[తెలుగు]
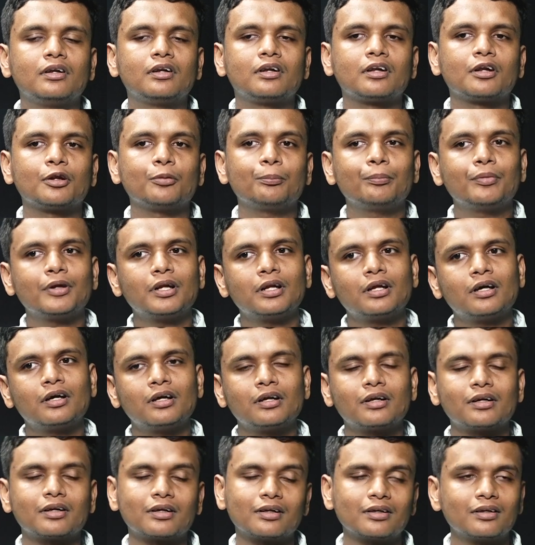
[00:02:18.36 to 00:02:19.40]
ట్రిపుల్
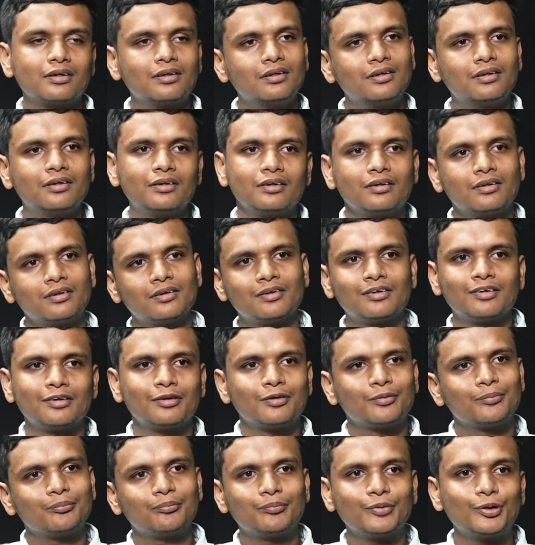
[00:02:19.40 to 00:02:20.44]
ఆర్
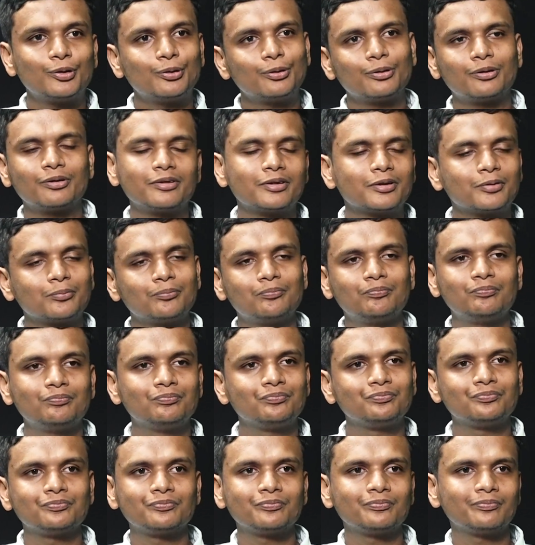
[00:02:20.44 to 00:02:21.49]
బాగుంటుంది
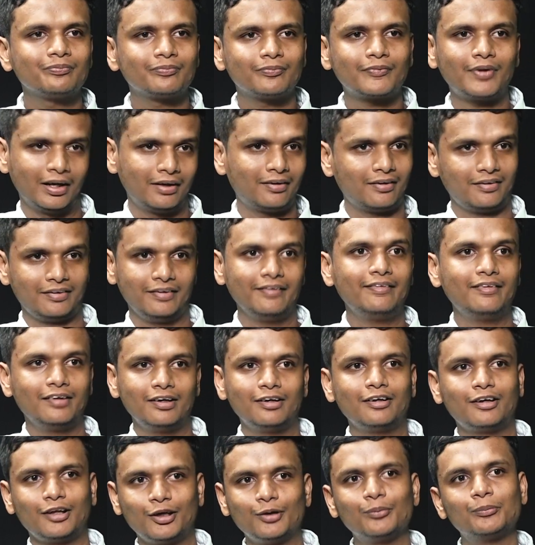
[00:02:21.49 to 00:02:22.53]
అంటే
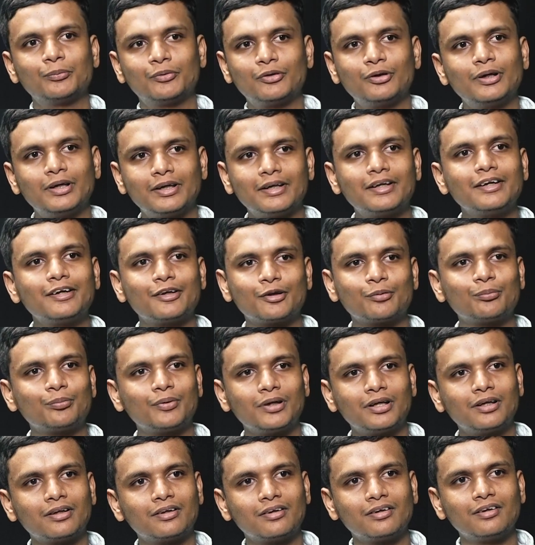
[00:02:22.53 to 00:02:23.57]
రీసెంట్ టైమ్స్లో అంటే
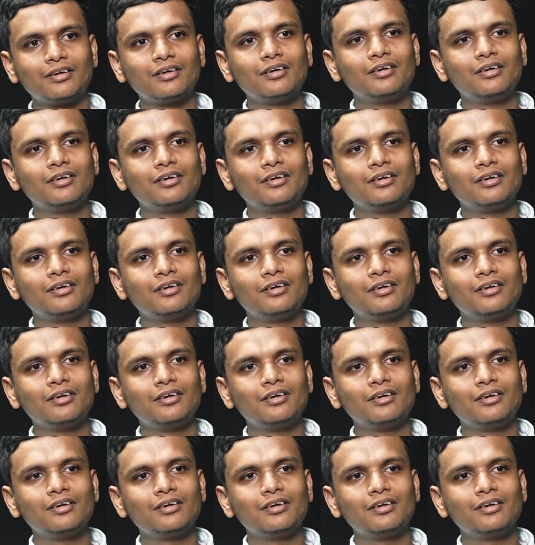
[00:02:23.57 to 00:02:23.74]
ట్రిపుల్ ఆర్